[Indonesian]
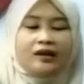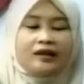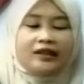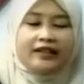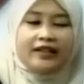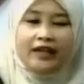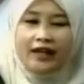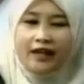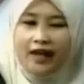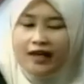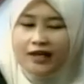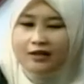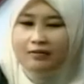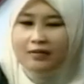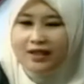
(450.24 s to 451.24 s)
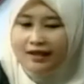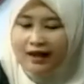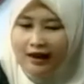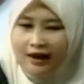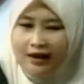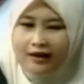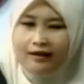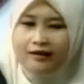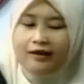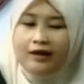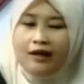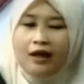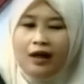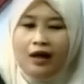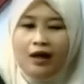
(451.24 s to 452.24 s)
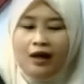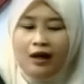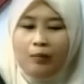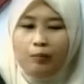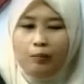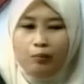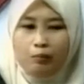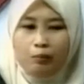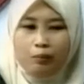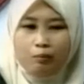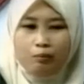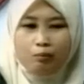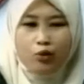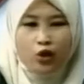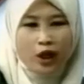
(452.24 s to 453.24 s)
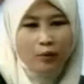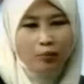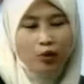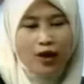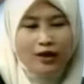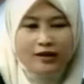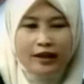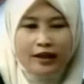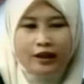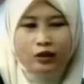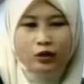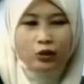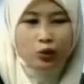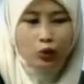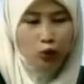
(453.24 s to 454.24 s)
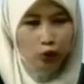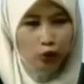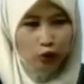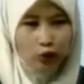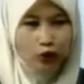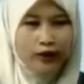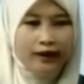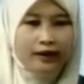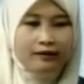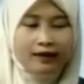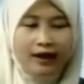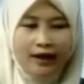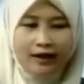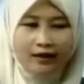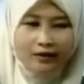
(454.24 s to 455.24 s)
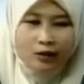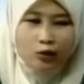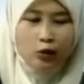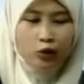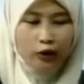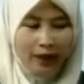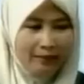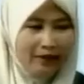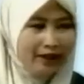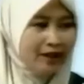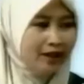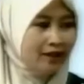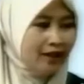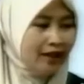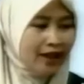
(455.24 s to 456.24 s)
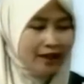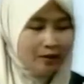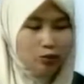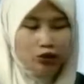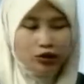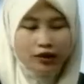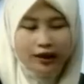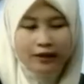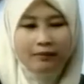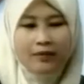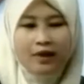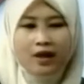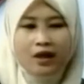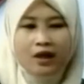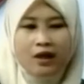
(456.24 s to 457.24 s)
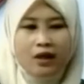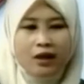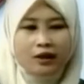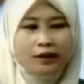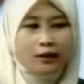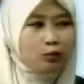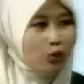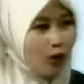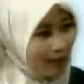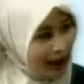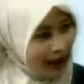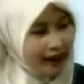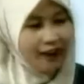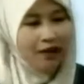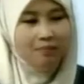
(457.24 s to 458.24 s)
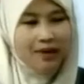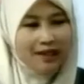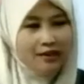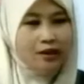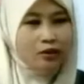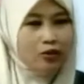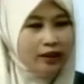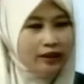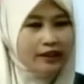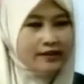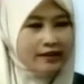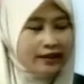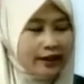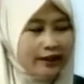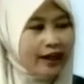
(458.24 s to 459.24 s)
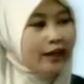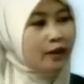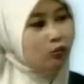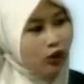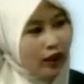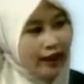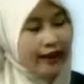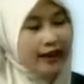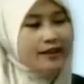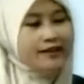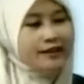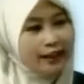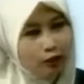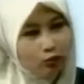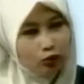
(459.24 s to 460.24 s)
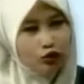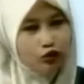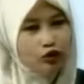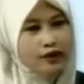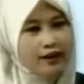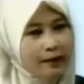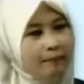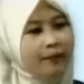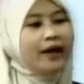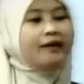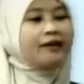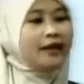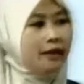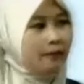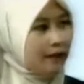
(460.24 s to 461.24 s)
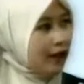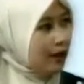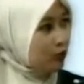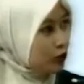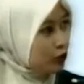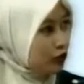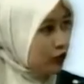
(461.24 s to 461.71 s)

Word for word: secara garis besar uh, bulan puasa itu untuk kita utamanya negara muslim semua makanan pasti udah tersedia dari mulai yang sering muncul sampai yang tidak pernah muncul.